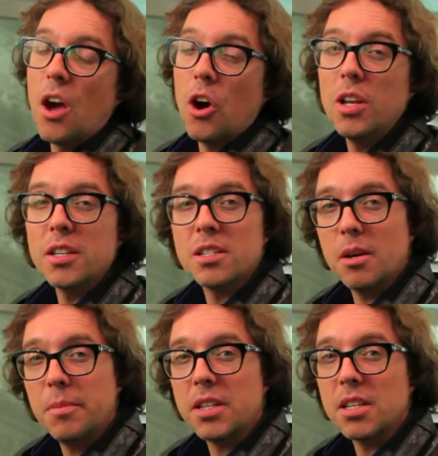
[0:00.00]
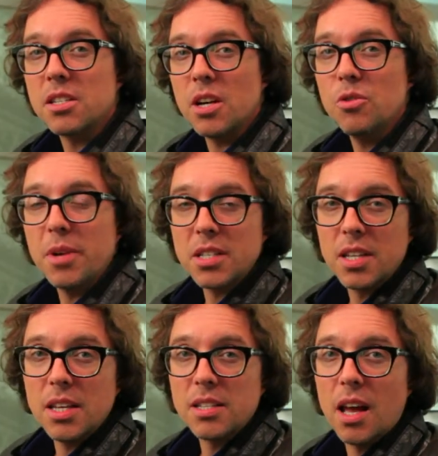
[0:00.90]
O ile srebrne strzały
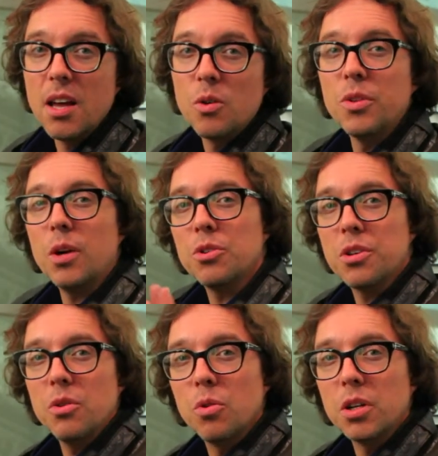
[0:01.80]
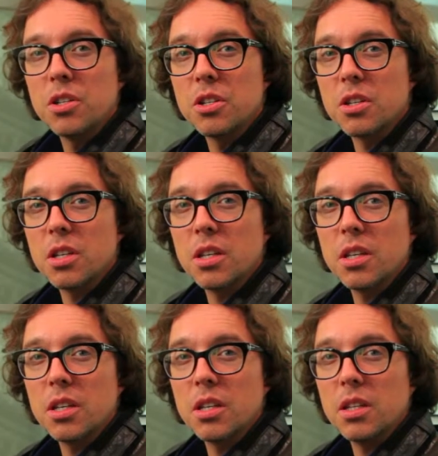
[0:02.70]
Mercedesa udało się ukryć e,
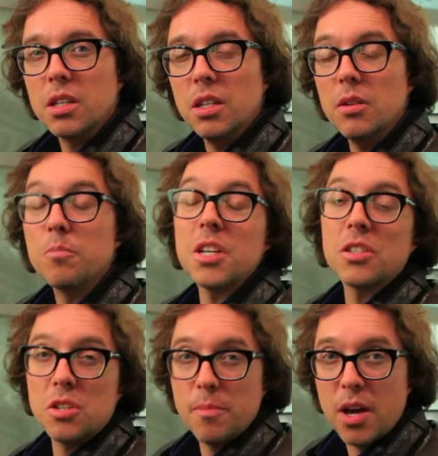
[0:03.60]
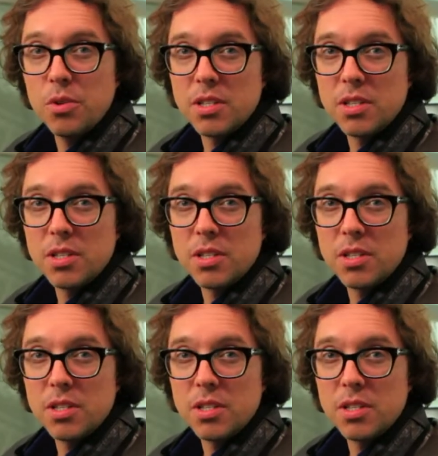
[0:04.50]
i przetrzymały